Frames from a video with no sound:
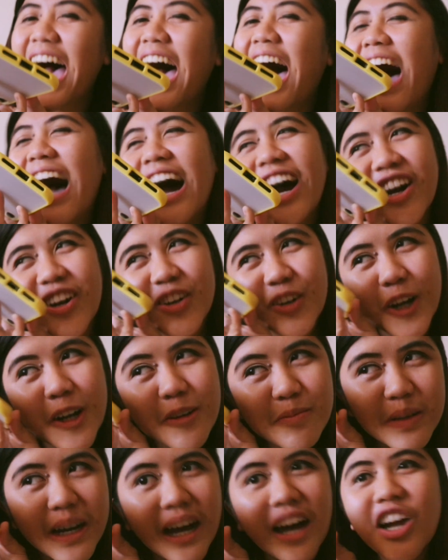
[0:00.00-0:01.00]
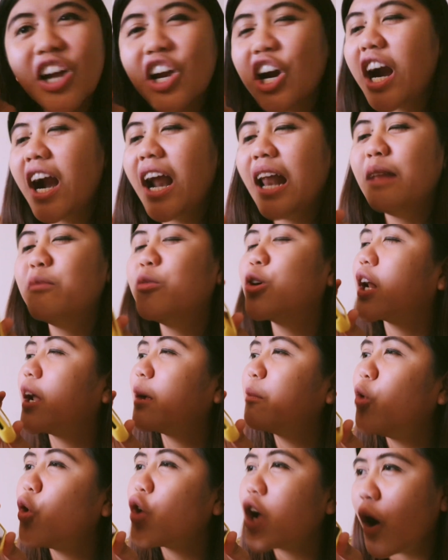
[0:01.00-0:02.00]
Ang cool girl?
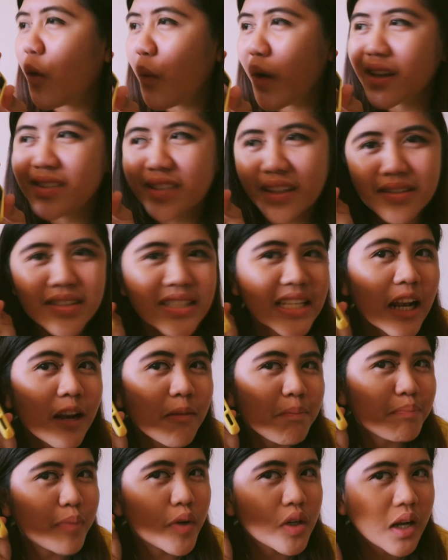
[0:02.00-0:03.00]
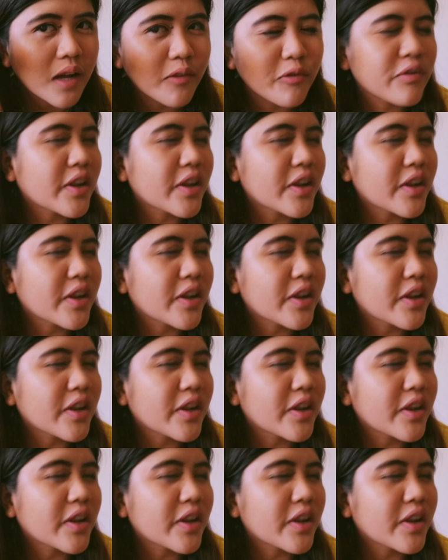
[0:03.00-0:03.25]
Murag mo gawa sa cellphone na